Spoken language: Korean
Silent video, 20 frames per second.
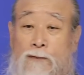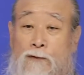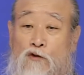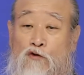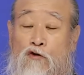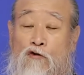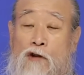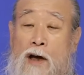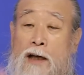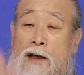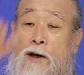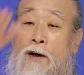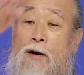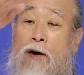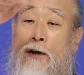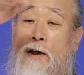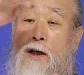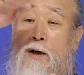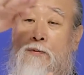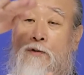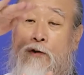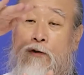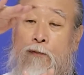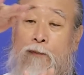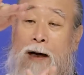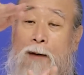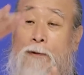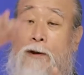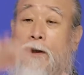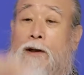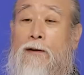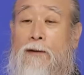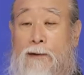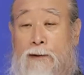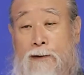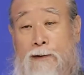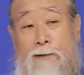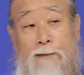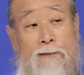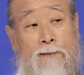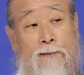중간에 허리가 없어도 마비되는 거예요.